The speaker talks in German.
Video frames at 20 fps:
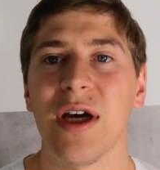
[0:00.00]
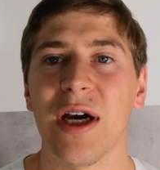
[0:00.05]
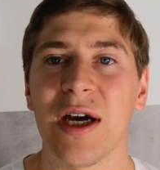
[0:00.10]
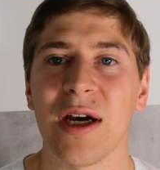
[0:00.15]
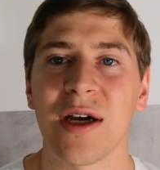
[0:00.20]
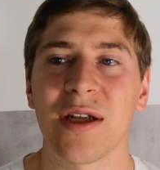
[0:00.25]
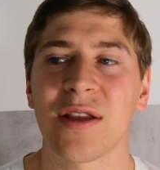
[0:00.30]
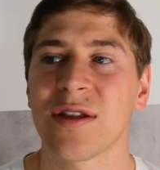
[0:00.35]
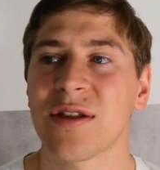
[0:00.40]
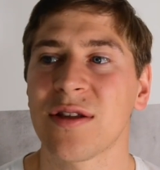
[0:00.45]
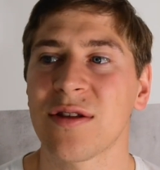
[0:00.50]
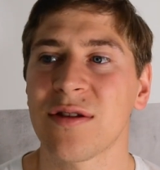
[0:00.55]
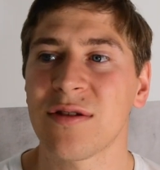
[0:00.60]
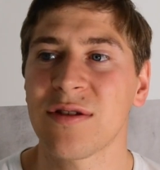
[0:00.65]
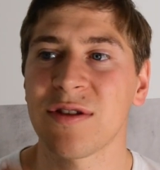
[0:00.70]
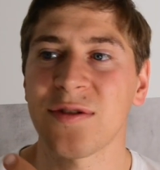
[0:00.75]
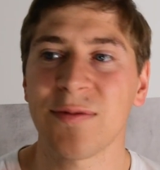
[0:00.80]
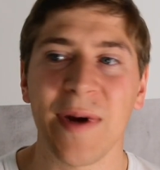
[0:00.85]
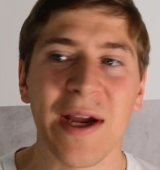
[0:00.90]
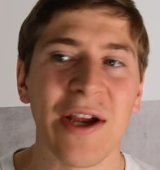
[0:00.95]
äh,
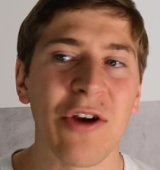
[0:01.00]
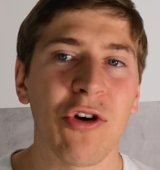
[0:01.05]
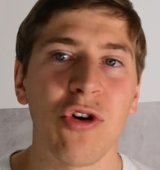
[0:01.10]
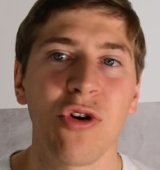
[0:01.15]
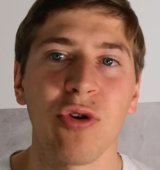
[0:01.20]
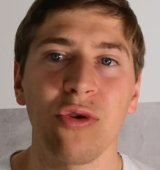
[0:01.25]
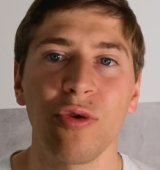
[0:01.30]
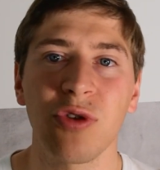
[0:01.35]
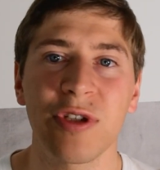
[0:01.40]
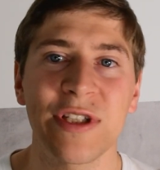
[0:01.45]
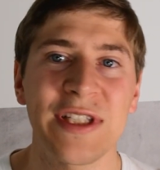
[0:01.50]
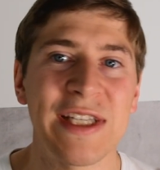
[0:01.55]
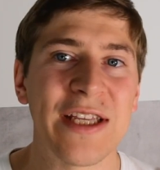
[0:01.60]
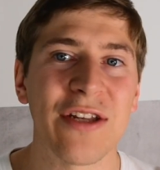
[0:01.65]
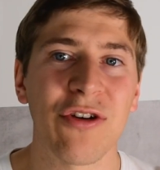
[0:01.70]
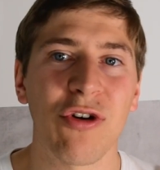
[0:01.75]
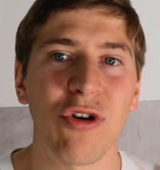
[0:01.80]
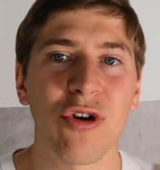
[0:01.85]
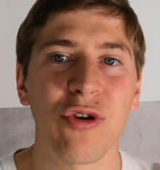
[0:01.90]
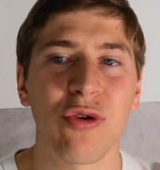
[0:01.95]
2 Euro,
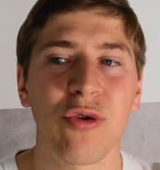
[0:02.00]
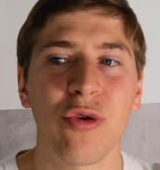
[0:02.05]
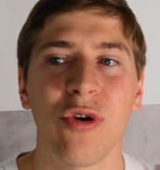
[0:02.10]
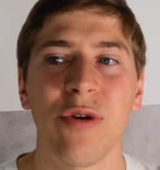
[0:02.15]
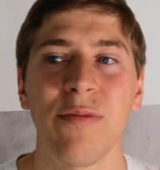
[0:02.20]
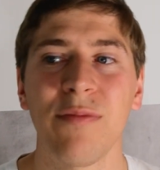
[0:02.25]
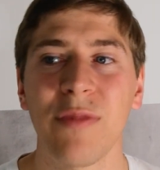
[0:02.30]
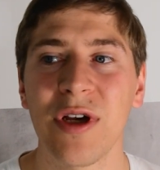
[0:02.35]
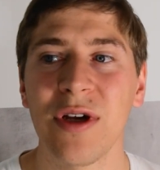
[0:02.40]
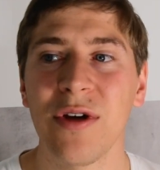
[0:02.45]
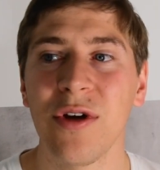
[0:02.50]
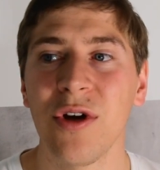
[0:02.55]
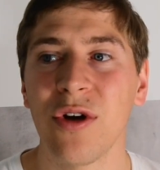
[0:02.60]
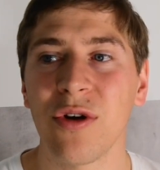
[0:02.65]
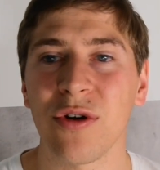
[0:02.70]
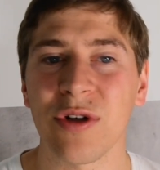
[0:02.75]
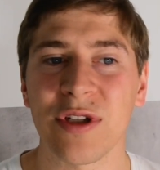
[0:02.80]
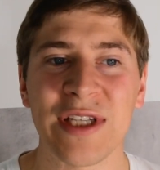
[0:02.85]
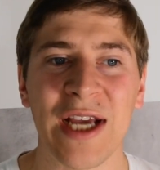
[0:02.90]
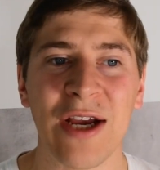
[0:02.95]
10 Euro
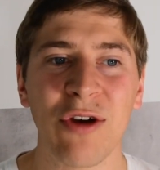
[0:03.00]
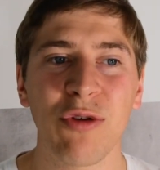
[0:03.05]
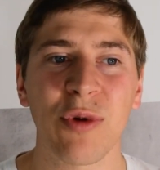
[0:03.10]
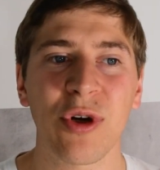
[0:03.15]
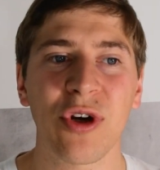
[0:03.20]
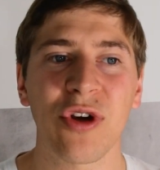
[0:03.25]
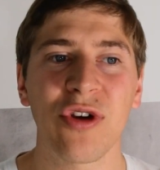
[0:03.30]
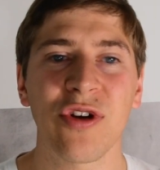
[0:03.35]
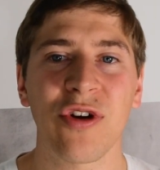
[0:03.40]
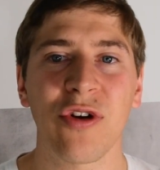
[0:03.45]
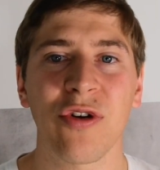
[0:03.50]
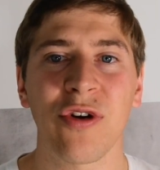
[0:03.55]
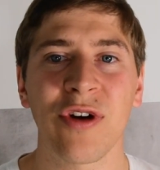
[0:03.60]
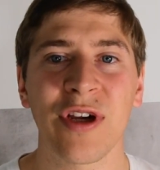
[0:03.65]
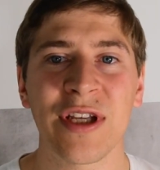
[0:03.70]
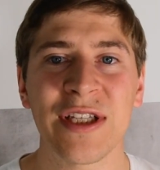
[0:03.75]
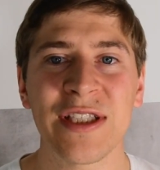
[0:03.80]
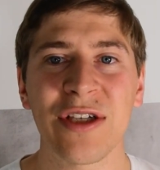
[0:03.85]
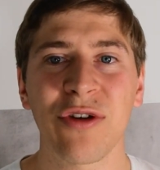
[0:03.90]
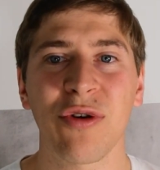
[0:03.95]
und darüber könnt ihr euer
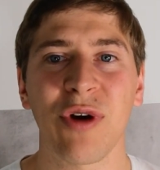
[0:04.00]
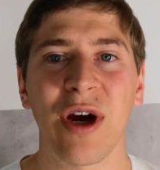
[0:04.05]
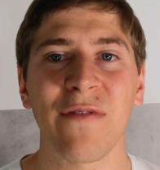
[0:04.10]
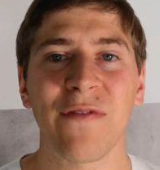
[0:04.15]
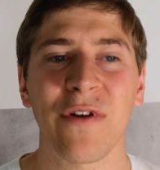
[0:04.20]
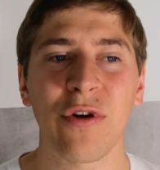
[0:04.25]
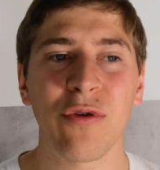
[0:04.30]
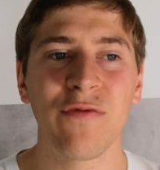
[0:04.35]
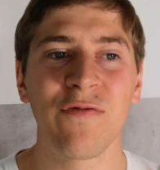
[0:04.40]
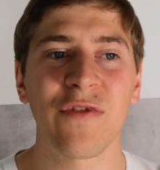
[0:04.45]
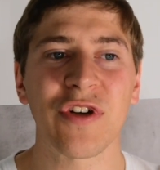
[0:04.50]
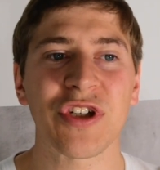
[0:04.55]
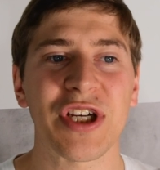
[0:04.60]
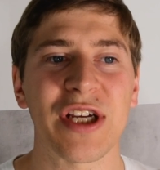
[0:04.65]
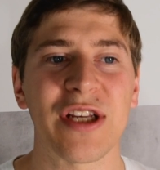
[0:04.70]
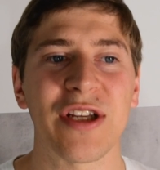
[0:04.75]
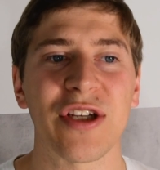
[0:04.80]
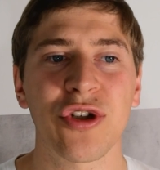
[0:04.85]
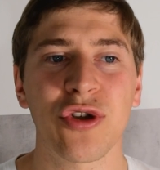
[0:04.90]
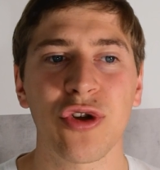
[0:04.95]
Risiko einfach
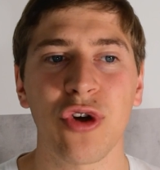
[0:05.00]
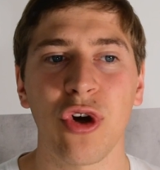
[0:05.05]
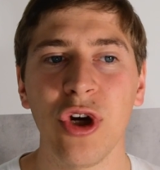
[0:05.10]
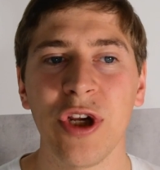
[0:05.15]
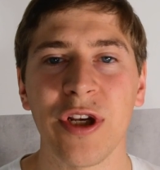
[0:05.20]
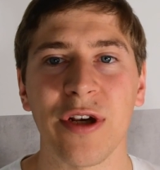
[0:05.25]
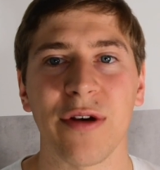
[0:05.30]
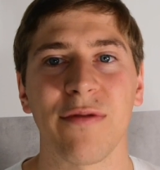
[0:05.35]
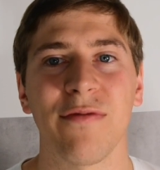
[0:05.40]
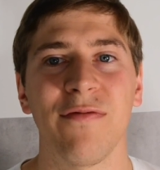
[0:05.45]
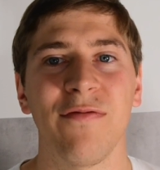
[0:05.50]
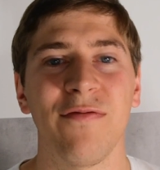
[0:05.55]
unwahrscheinlich streuen.